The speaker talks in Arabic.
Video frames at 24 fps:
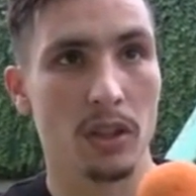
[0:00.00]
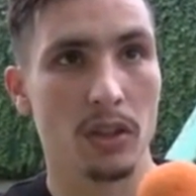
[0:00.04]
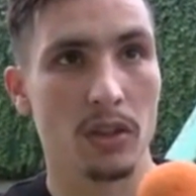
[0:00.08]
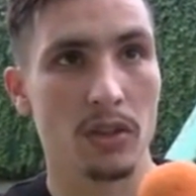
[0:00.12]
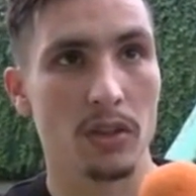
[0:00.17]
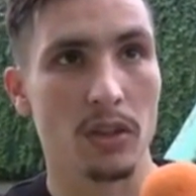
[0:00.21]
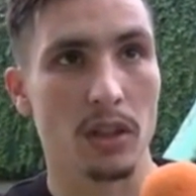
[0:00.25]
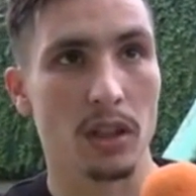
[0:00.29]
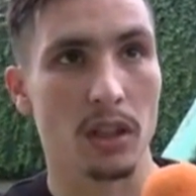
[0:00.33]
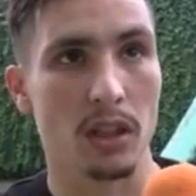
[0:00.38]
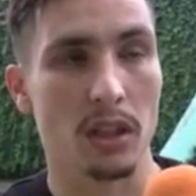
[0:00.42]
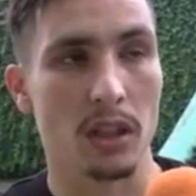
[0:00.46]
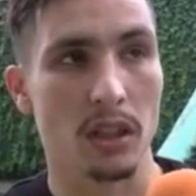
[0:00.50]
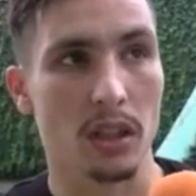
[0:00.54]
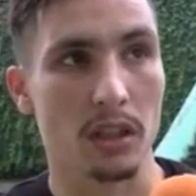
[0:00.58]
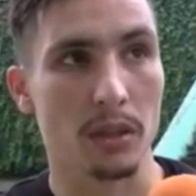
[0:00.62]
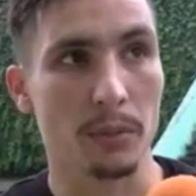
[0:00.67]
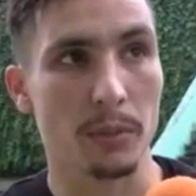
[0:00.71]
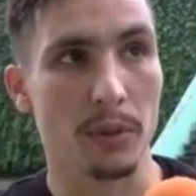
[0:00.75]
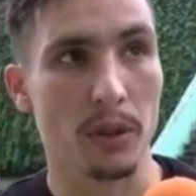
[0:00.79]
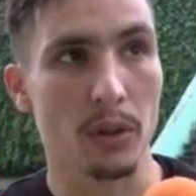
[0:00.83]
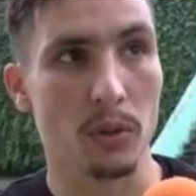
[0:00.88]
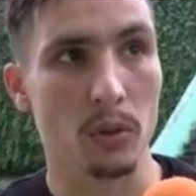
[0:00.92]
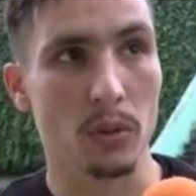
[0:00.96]
شاء الله راني
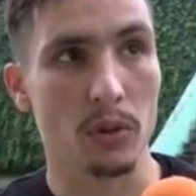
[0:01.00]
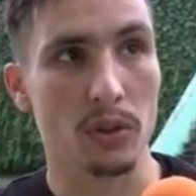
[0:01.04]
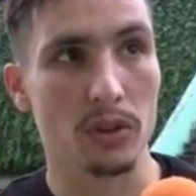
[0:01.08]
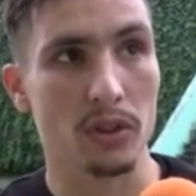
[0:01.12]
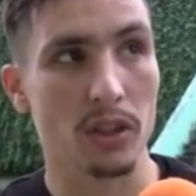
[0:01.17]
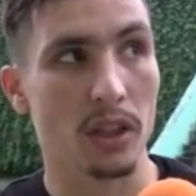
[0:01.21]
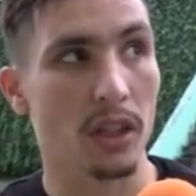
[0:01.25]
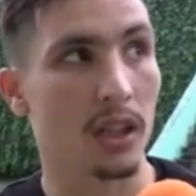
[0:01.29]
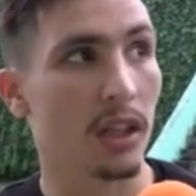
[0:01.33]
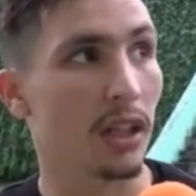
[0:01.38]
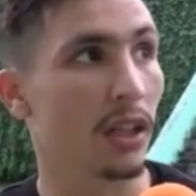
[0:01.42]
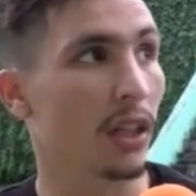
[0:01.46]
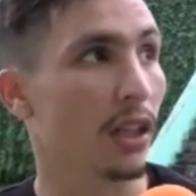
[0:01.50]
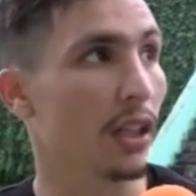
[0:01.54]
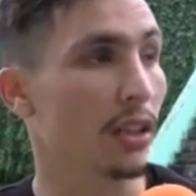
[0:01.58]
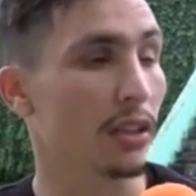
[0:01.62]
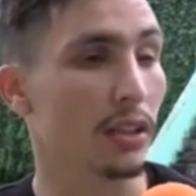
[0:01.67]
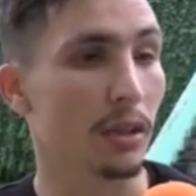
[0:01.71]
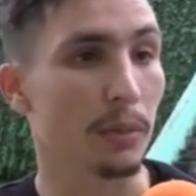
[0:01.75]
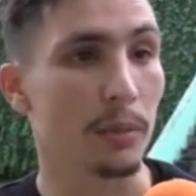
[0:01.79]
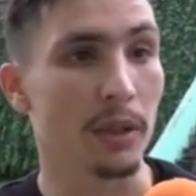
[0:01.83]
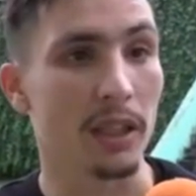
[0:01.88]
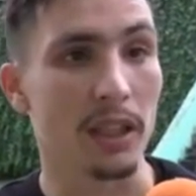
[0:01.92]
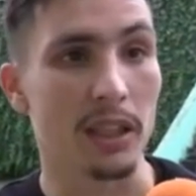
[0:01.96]
معول ان شاء الله
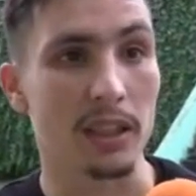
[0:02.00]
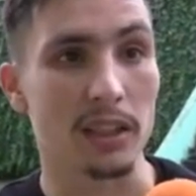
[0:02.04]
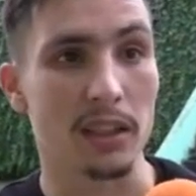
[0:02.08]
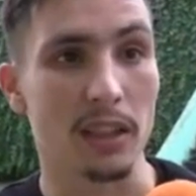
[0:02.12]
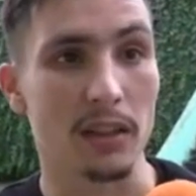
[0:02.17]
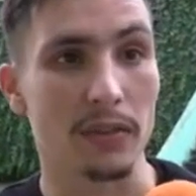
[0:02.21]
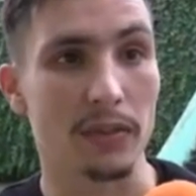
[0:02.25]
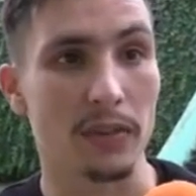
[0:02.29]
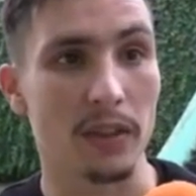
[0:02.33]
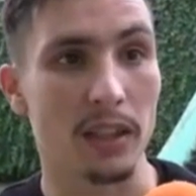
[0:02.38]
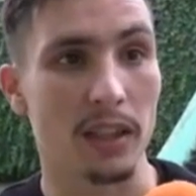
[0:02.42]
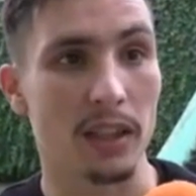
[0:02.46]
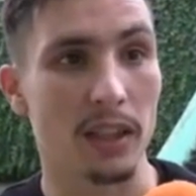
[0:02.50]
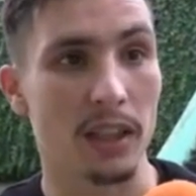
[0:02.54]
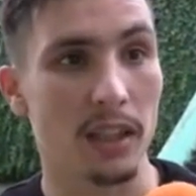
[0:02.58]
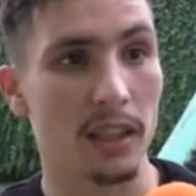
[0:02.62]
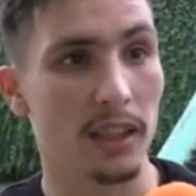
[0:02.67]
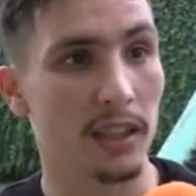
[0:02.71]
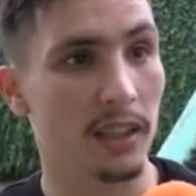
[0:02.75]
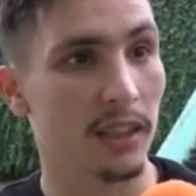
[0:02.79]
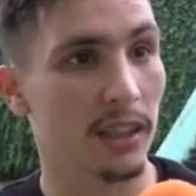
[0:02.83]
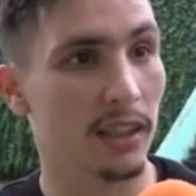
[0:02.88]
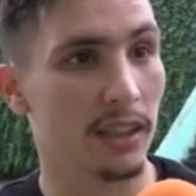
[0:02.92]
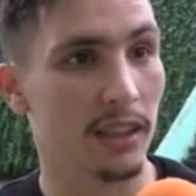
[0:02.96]
نقدم الاضافه كاع
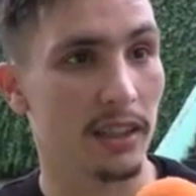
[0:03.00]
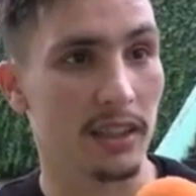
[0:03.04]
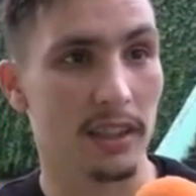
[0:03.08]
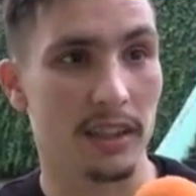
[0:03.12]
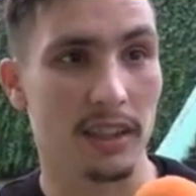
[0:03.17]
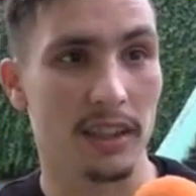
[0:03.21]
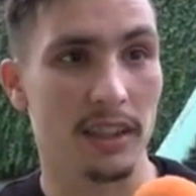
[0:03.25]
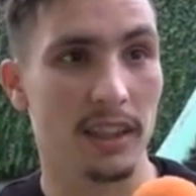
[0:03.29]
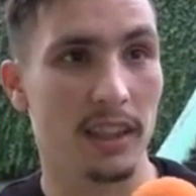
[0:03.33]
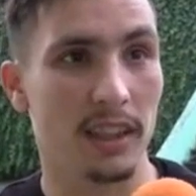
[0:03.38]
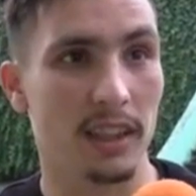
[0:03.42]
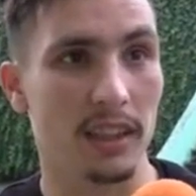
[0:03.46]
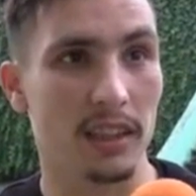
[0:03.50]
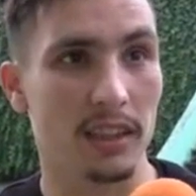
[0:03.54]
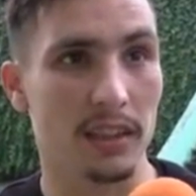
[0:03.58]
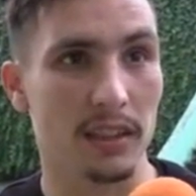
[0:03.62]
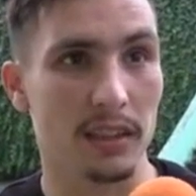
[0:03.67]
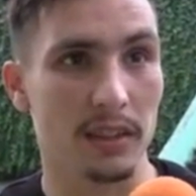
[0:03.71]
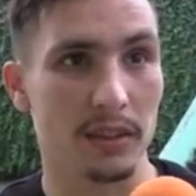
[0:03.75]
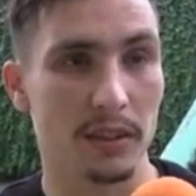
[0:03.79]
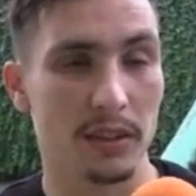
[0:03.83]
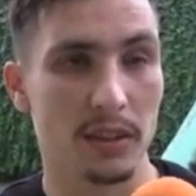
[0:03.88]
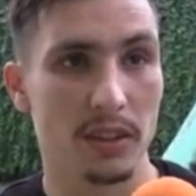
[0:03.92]
اللي اللي عليا